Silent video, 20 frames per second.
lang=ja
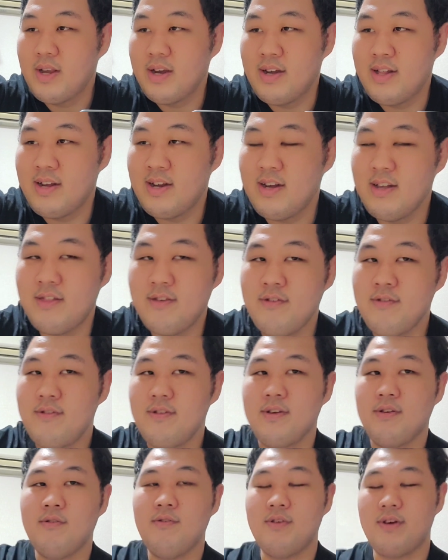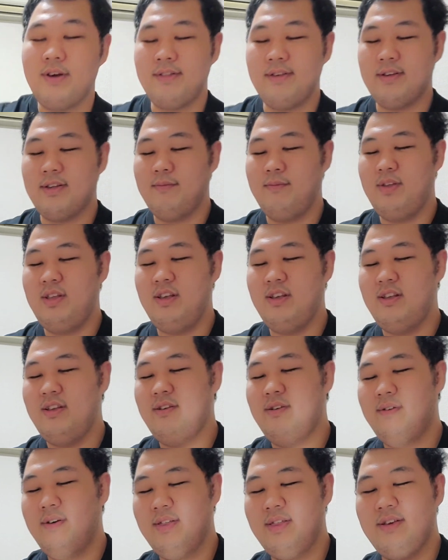なんか、ちょうどね、公開されて見に行
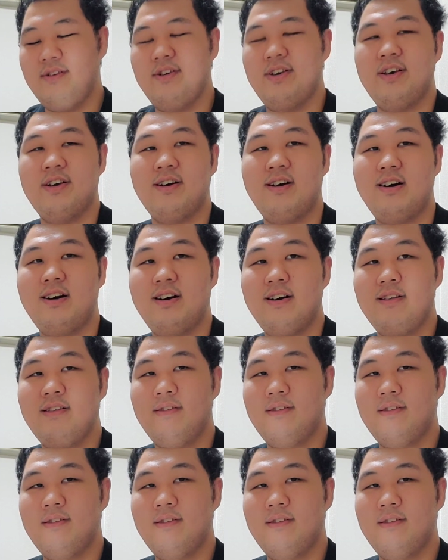きましたよ、映画。